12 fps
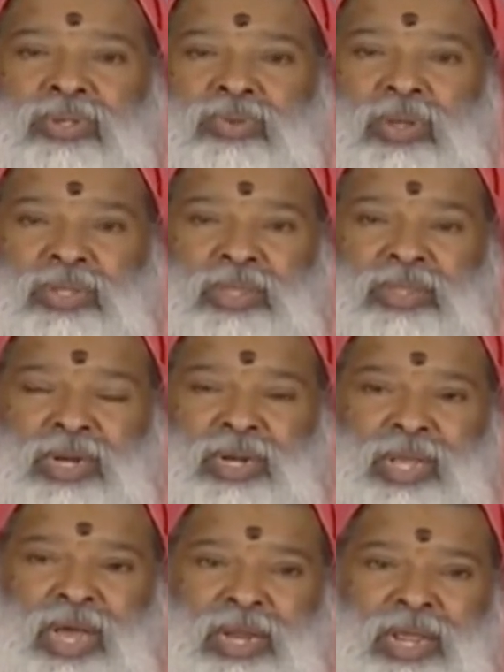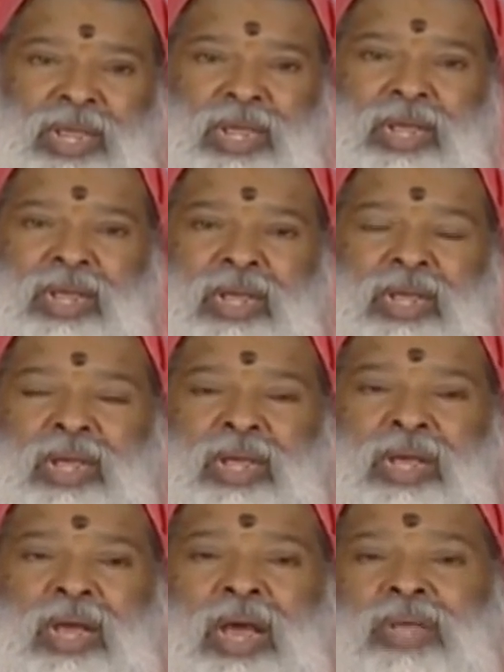స్వతంత్రంగానే
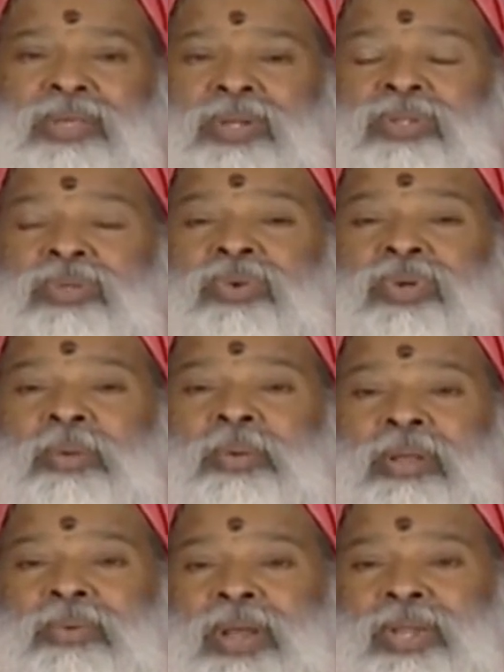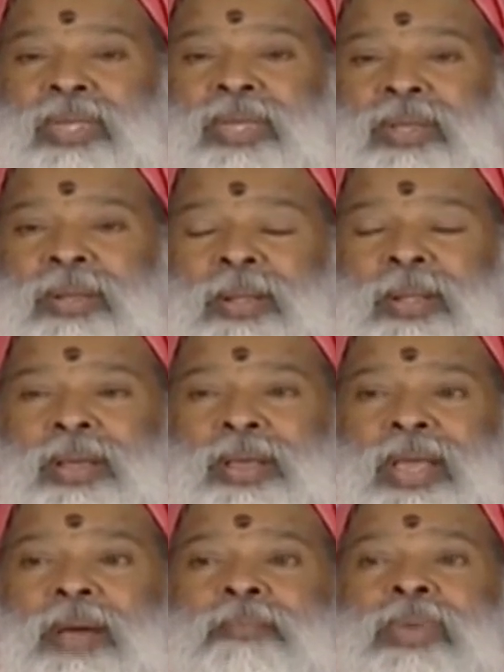ఆచరించుకుంటామనే వారికి
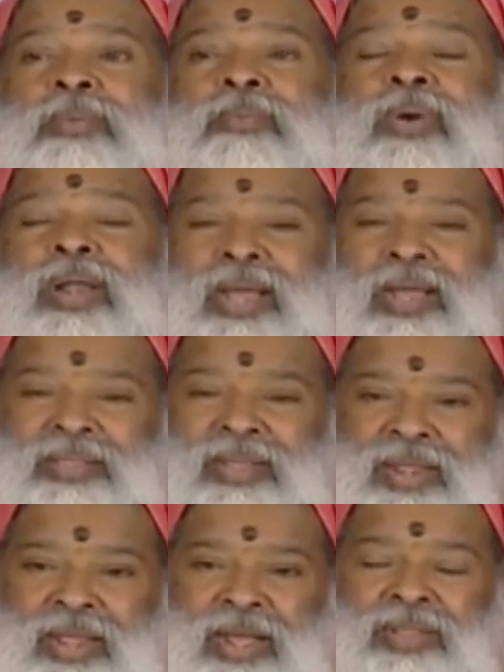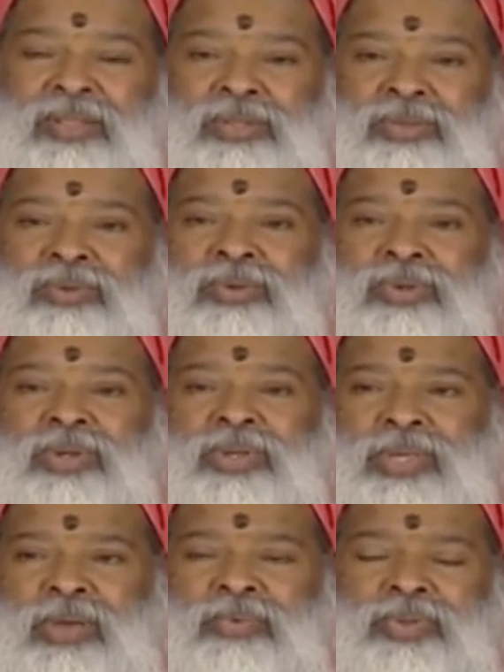గమ్యం వాళ్ళకి అందనే అందదు
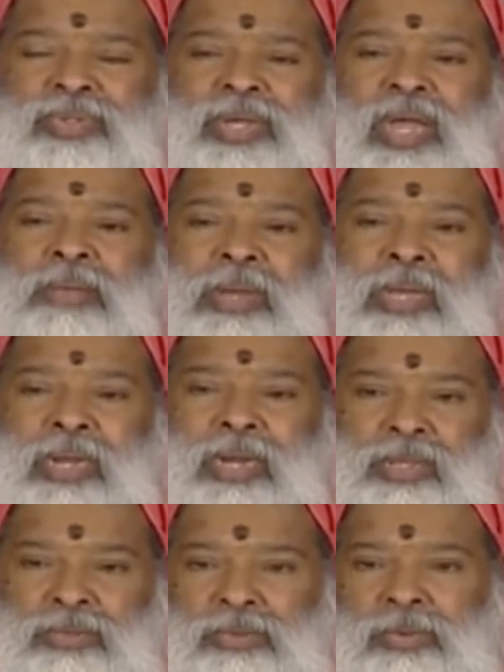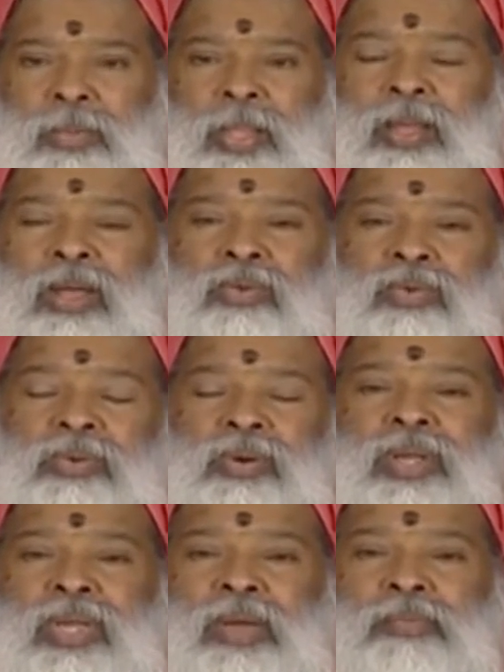ఎవరు సహాయం అక్కర్లేదు అనుకునే
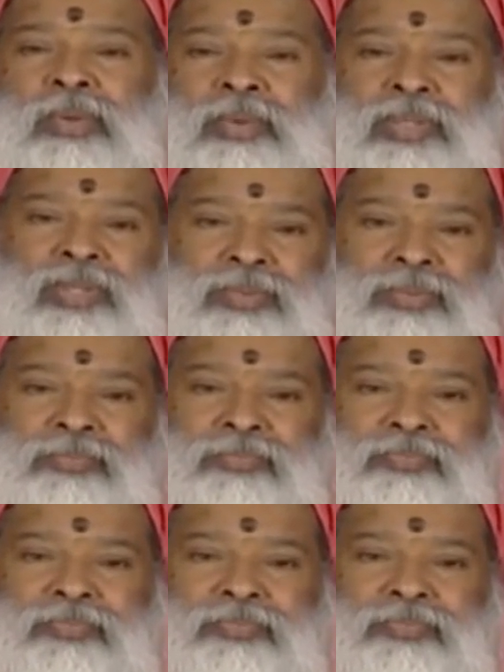వాళ్ళకి గమ్యం అందదు